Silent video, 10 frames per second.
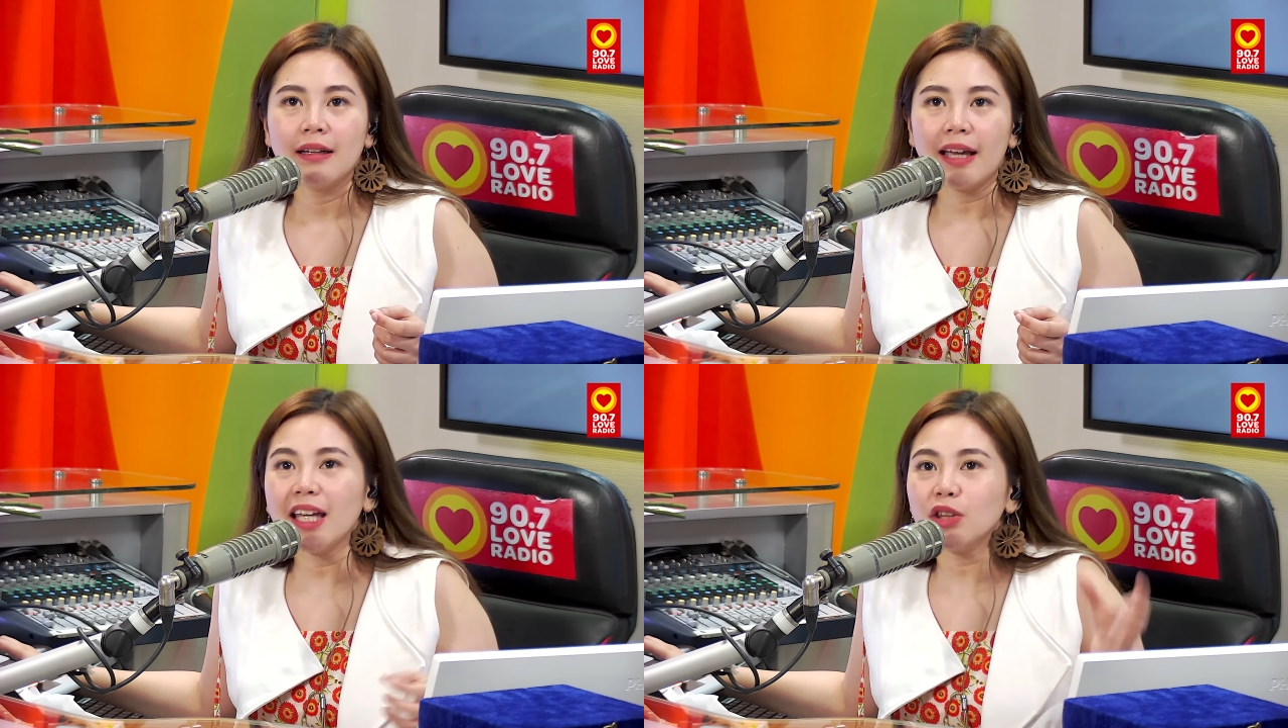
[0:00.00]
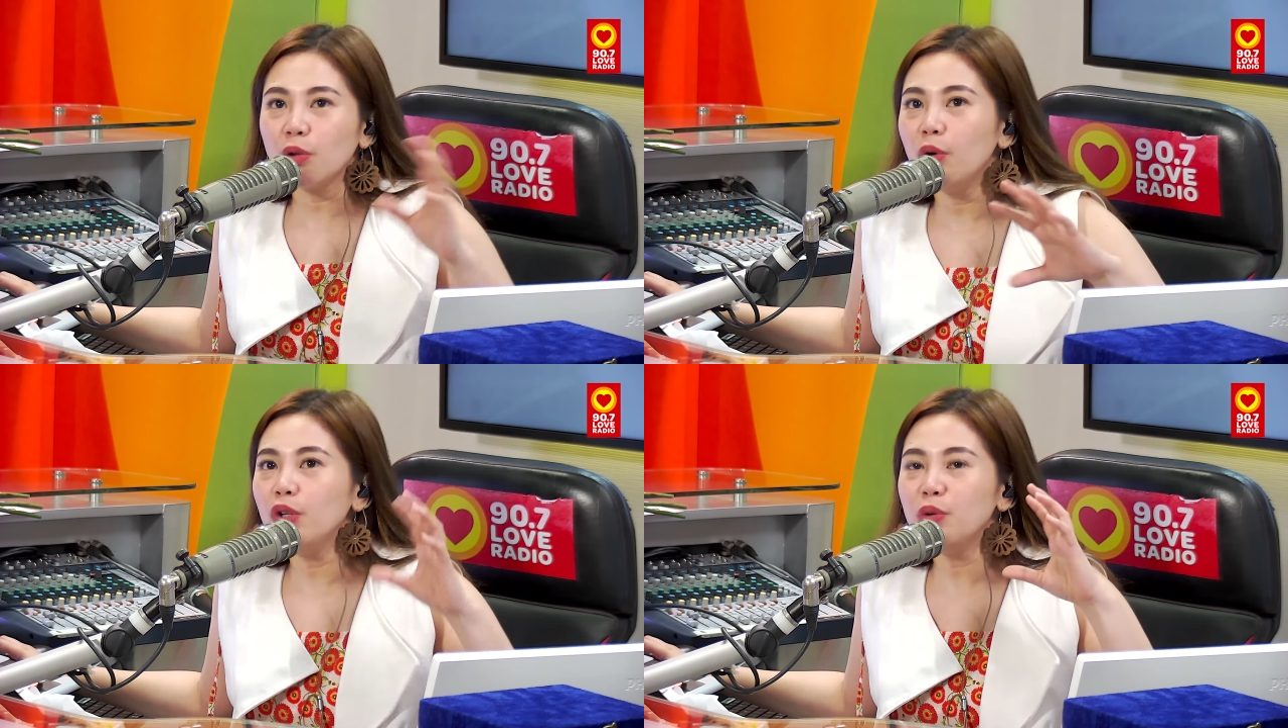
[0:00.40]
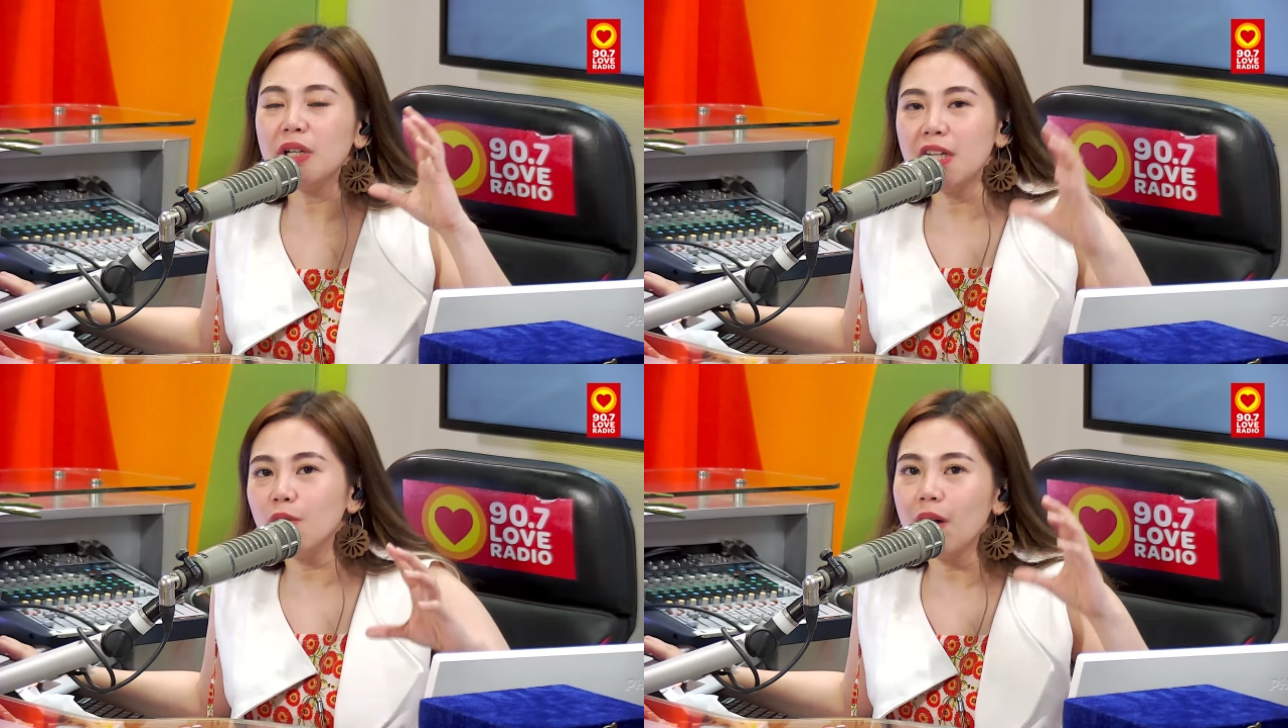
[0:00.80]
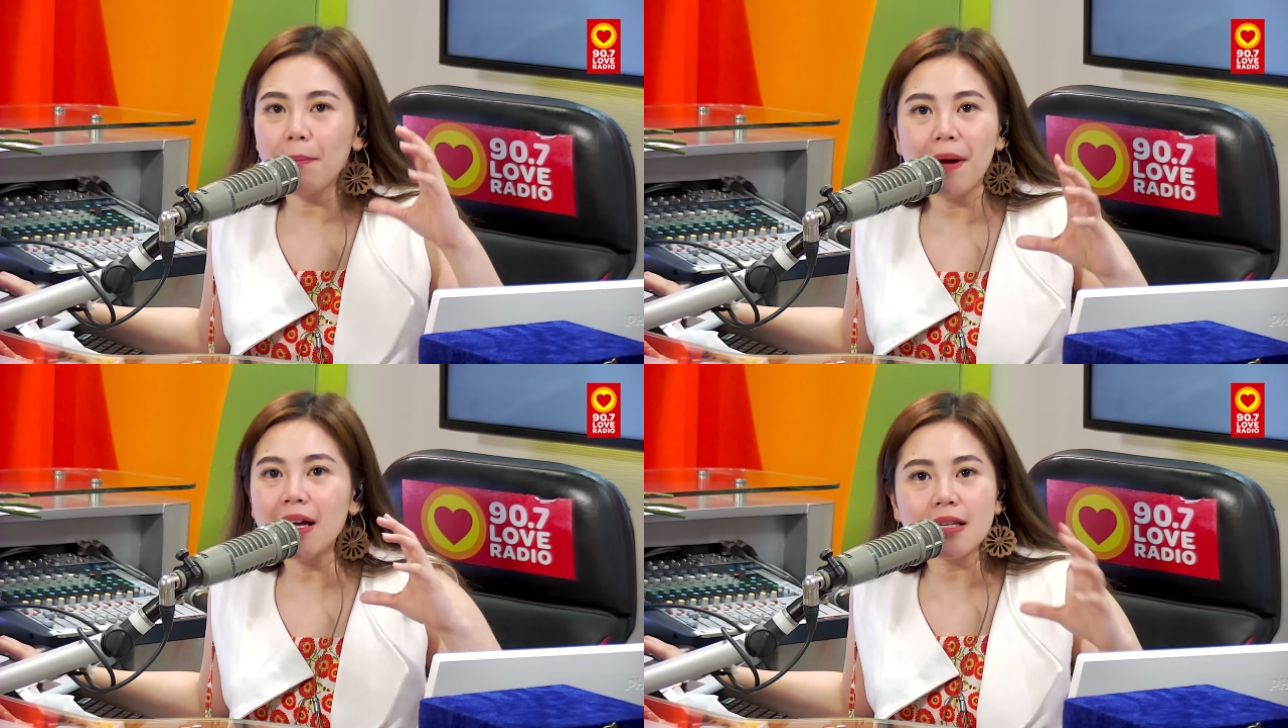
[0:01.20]
eto yung ginawa
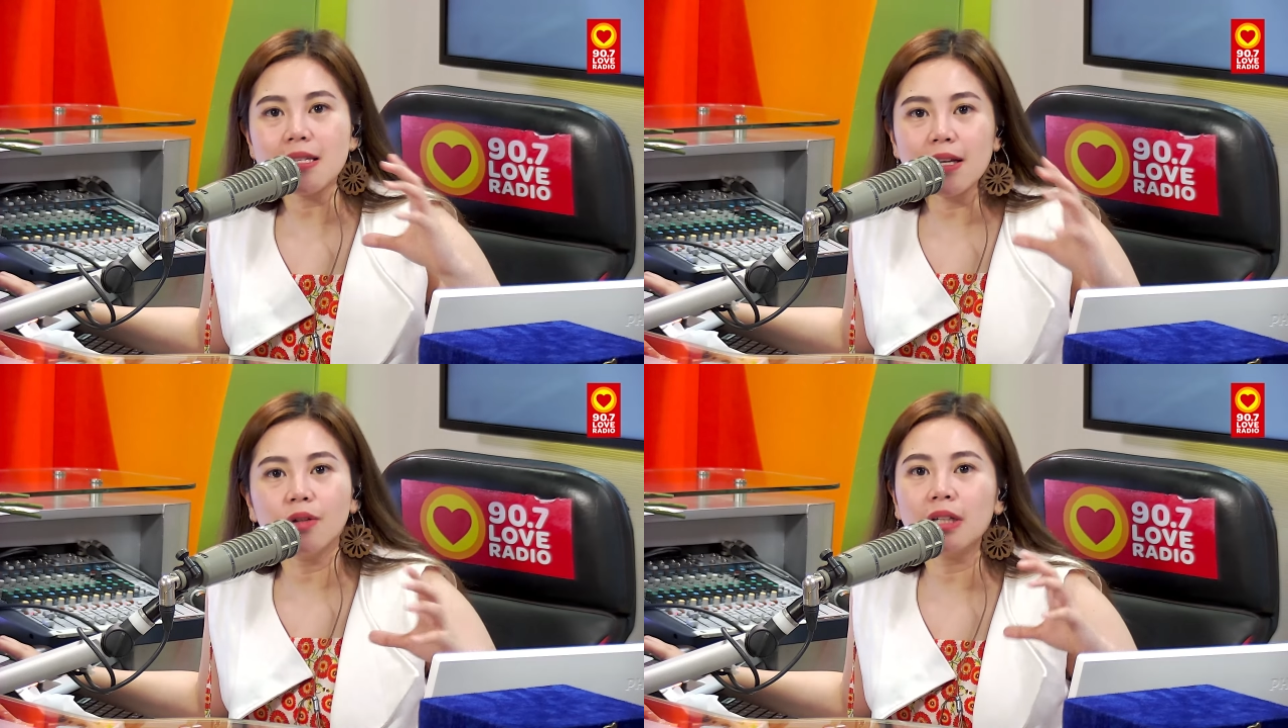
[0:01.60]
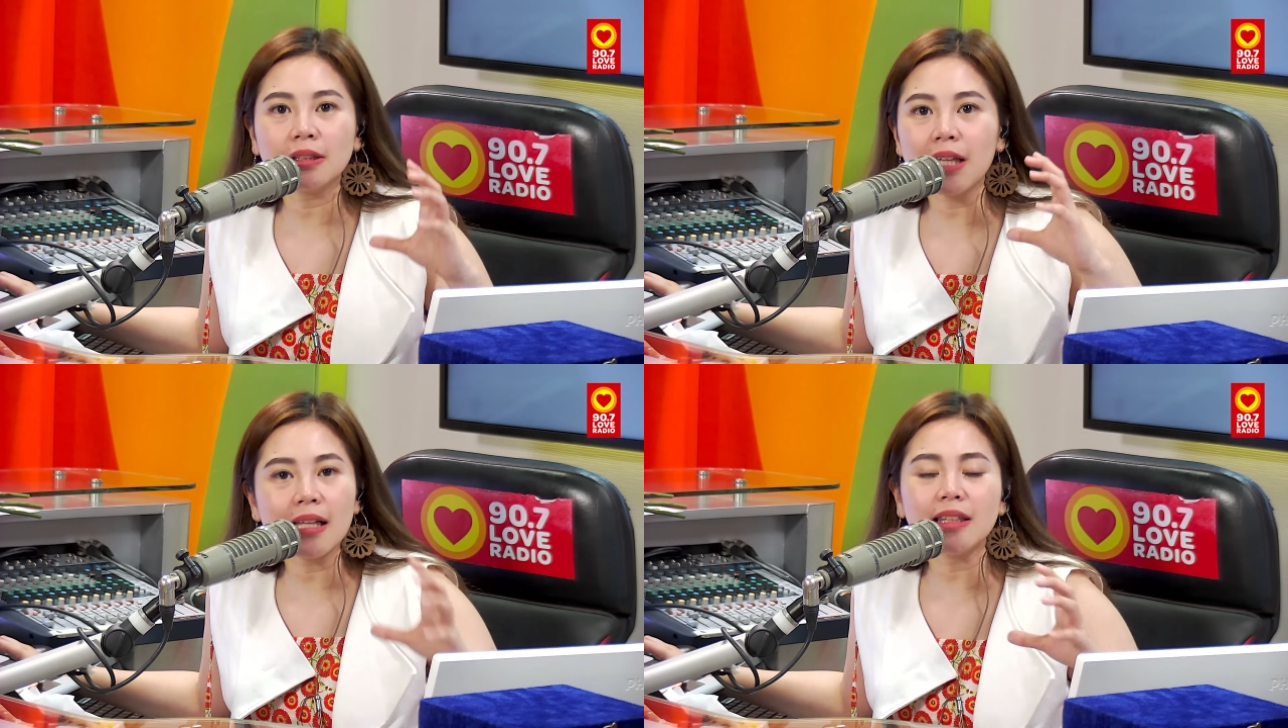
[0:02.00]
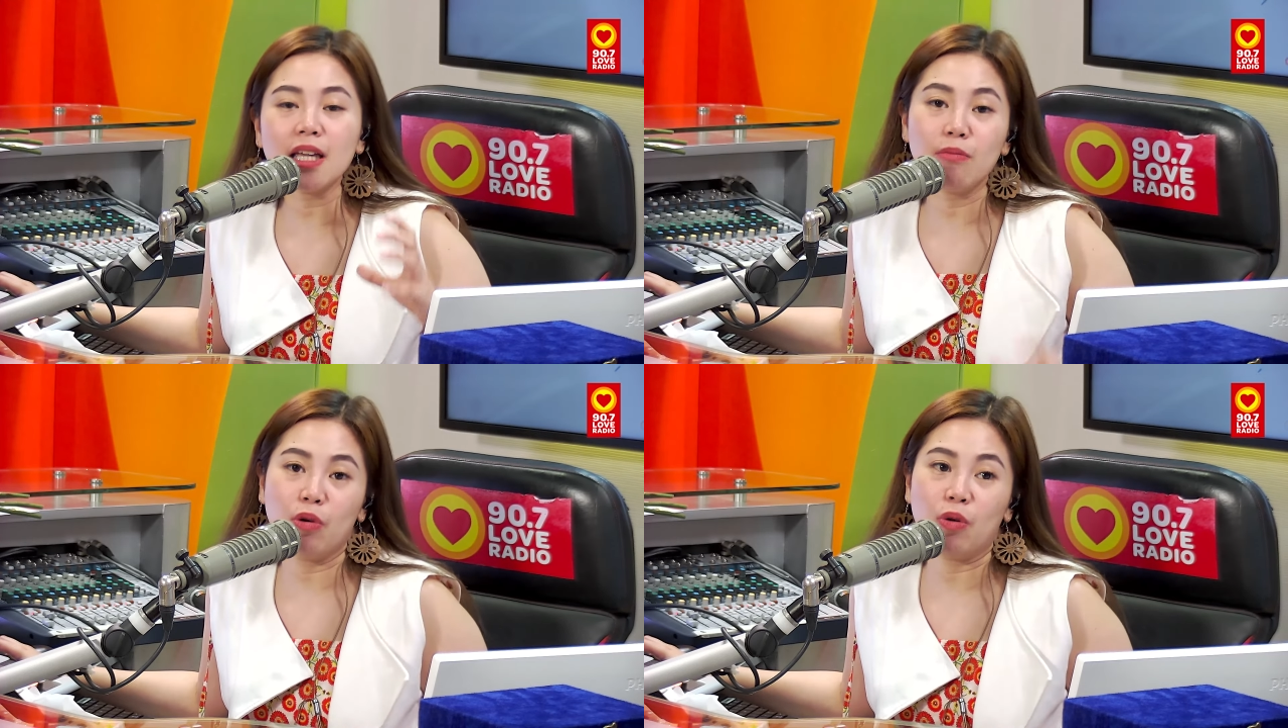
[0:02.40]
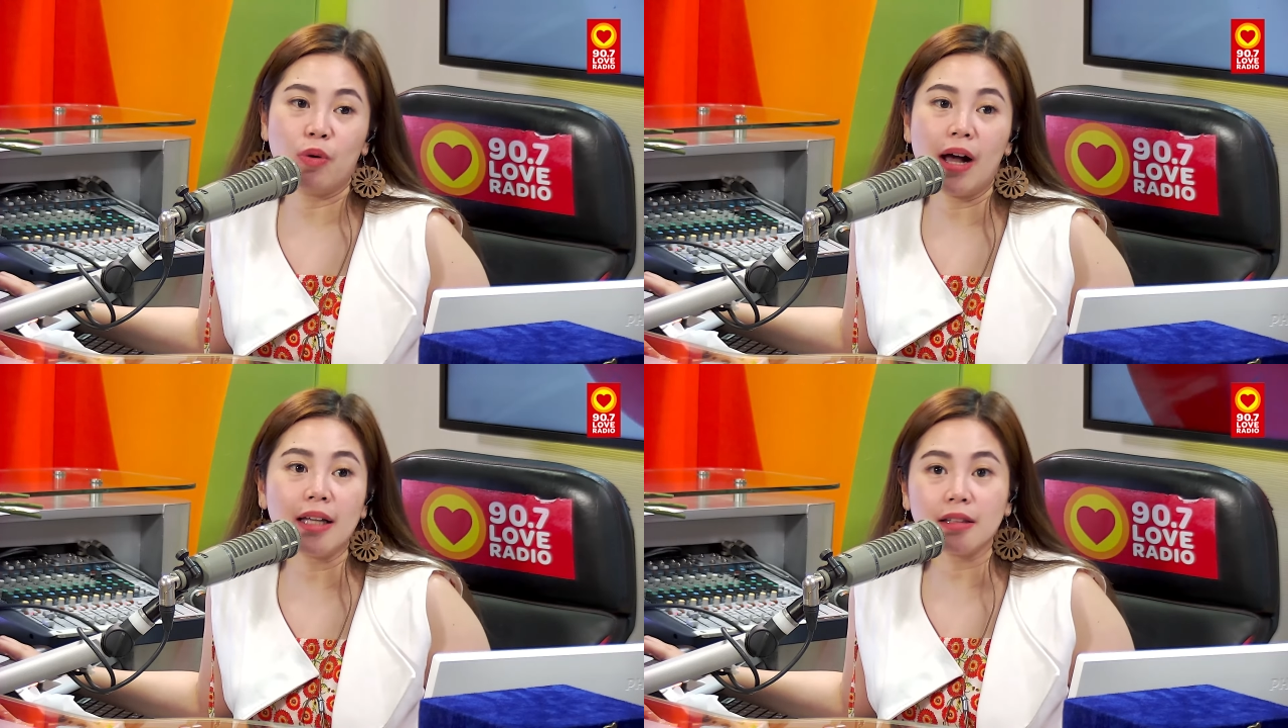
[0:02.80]
para sa'yo ng tatay
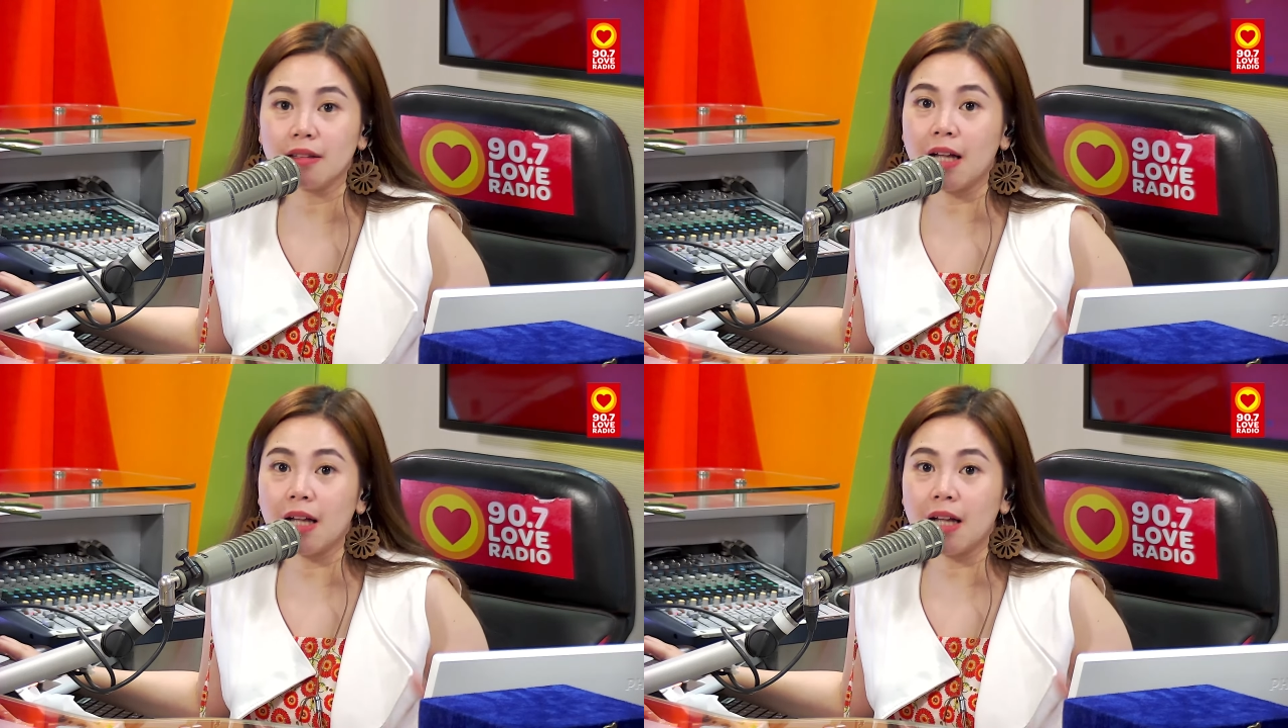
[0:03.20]
mo at